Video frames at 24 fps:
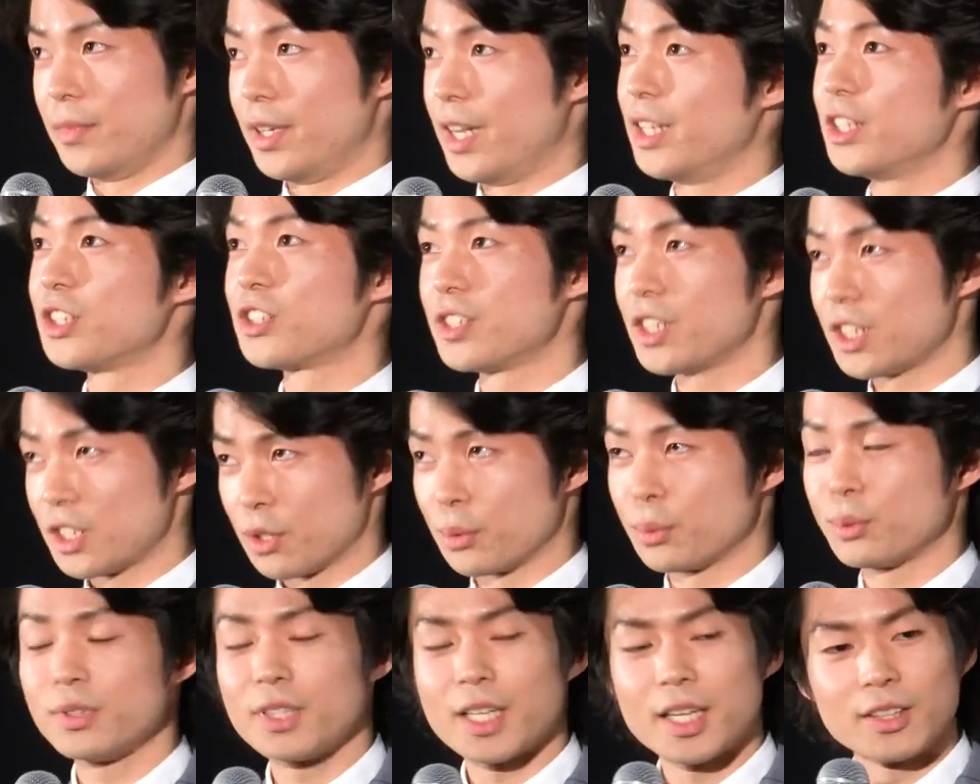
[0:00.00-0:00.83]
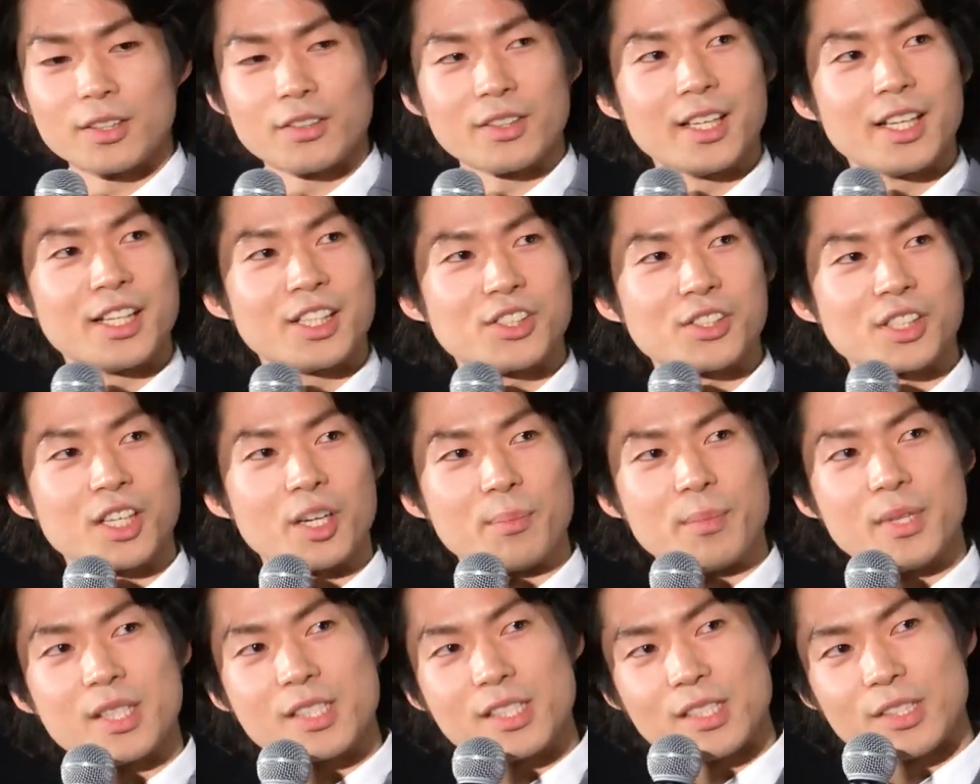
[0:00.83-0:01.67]
練習ですよ普段の練習
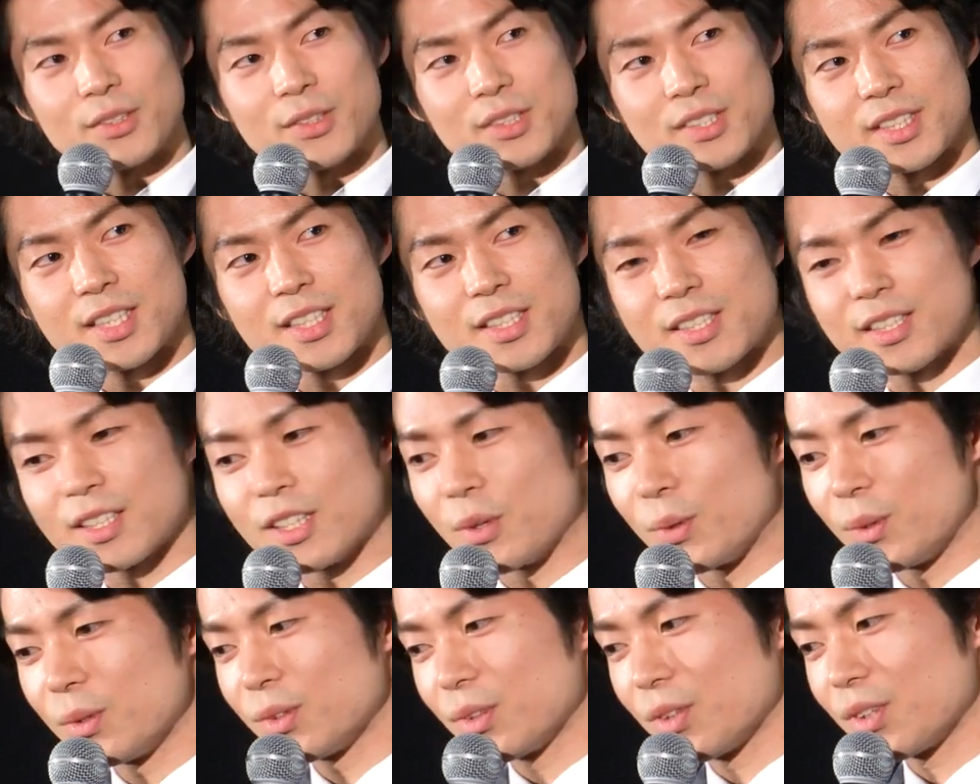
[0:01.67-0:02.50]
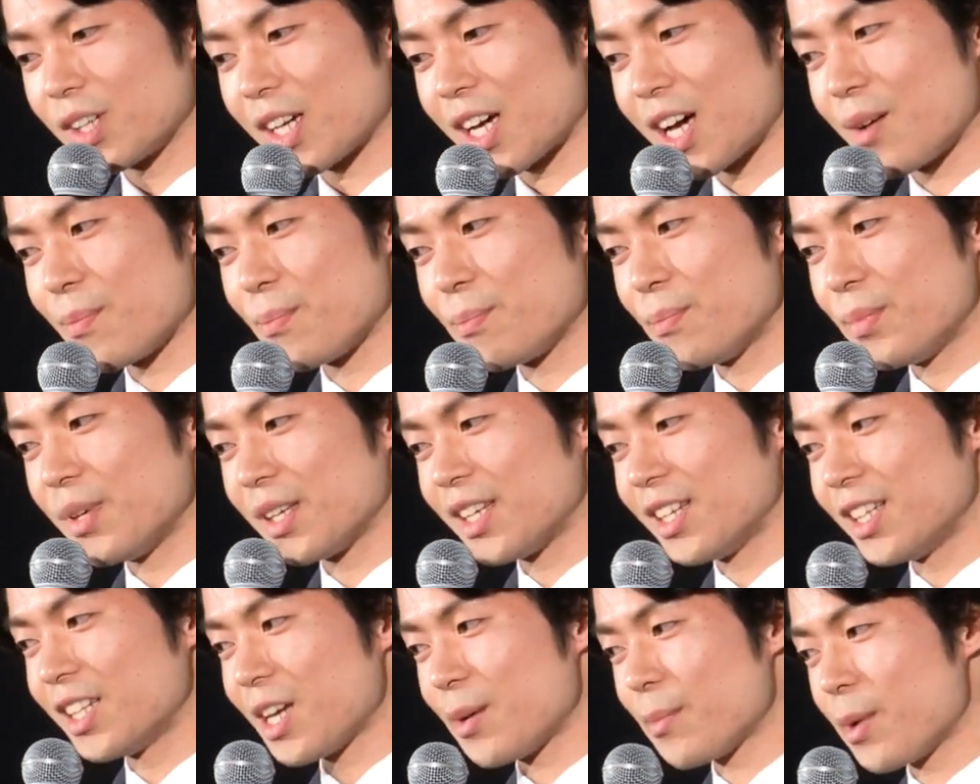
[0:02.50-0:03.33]
かミスをせずに本当に完
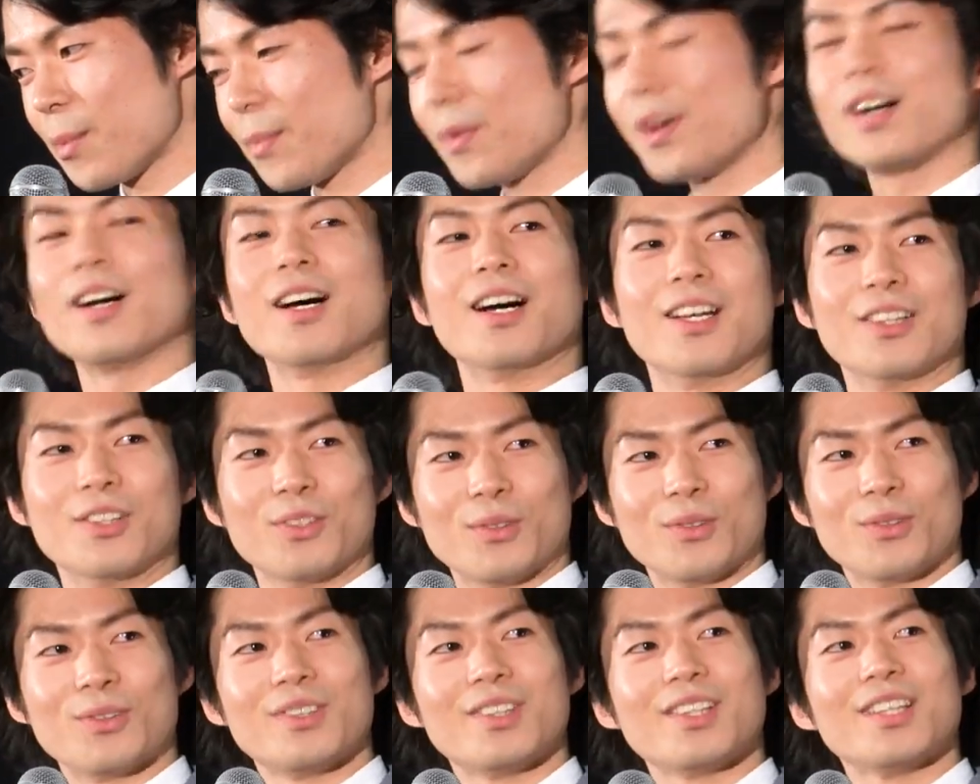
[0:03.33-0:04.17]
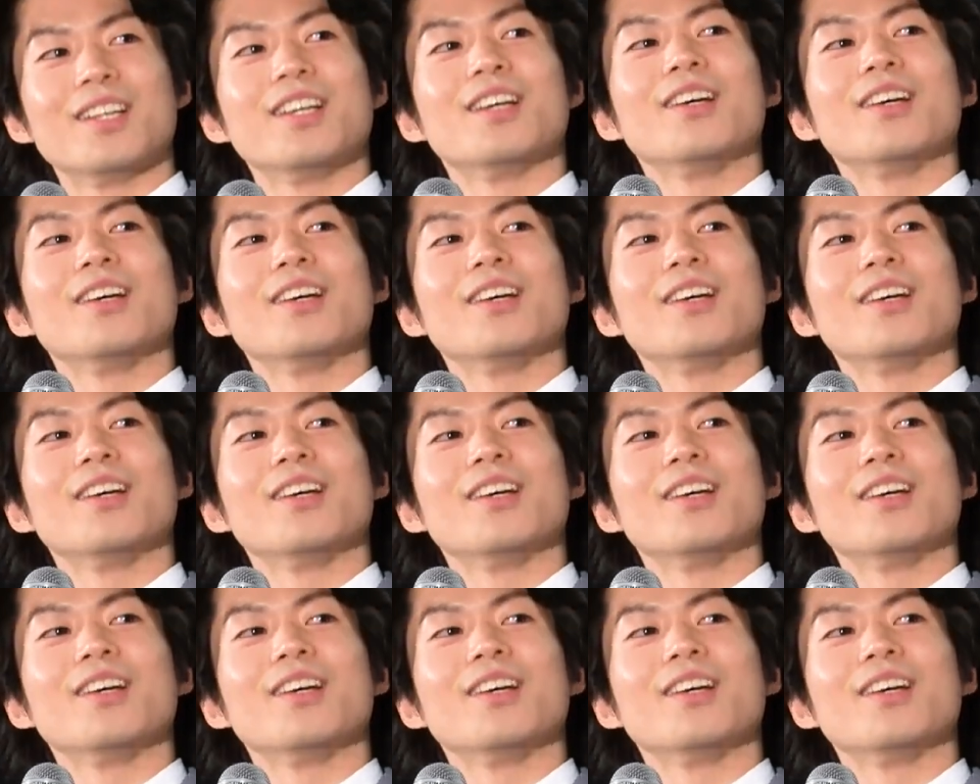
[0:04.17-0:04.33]
璧なままあの